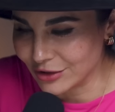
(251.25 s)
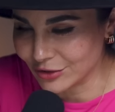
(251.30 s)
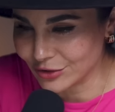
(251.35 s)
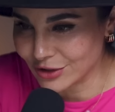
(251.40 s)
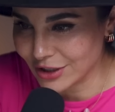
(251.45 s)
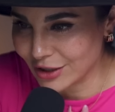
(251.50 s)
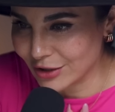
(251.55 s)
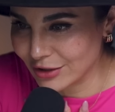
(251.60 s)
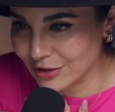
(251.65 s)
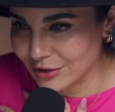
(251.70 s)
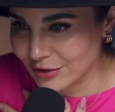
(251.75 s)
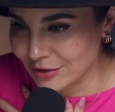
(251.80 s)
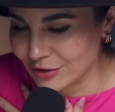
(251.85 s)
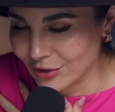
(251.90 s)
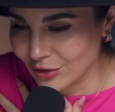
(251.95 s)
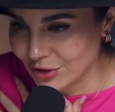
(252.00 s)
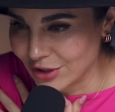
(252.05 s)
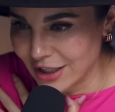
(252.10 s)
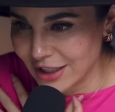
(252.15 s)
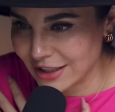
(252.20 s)
no sé,
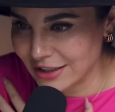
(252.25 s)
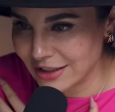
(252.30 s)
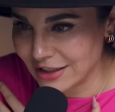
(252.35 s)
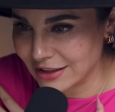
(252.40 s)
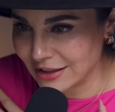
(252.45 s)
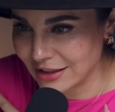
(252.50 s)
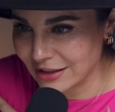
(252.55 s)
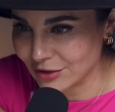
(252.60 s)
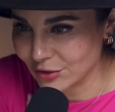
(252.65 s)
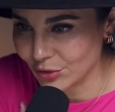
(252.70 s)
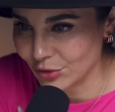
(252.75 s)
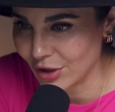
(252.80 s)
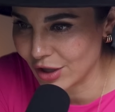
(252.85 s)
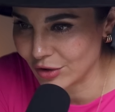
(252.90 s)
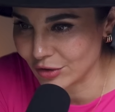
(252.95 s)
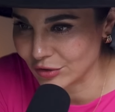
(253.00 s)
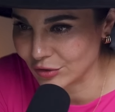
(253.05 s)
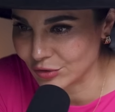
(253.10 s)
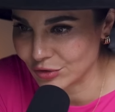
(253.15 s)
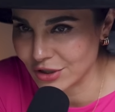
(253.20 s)
no sé qué sientes tú de
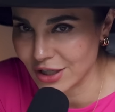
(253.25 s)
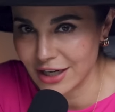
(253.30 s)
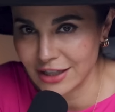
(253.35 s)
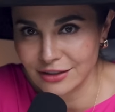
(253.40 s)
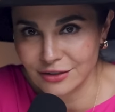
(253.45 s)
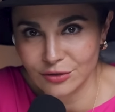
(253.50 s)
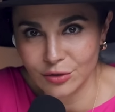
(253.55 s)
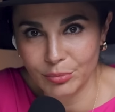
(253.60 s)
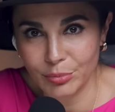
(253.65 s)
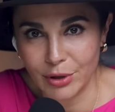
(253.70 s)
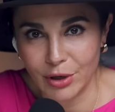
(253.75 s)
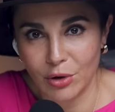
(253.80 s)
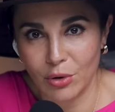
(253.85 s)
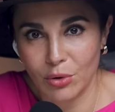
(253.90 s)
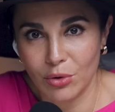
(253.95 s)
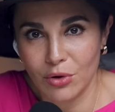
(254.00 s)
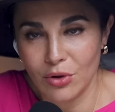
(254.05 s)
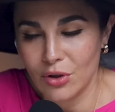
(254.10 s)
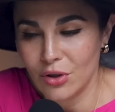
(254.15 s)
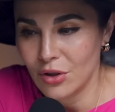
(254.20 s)
escuchar esto,
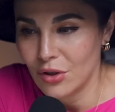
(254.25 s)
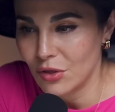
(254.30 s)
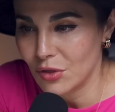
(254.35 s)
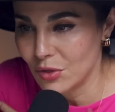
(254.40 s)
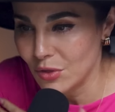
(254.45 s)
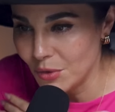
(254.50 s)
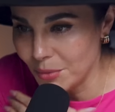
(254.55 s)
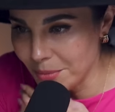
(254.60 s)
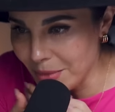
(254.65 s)
pero no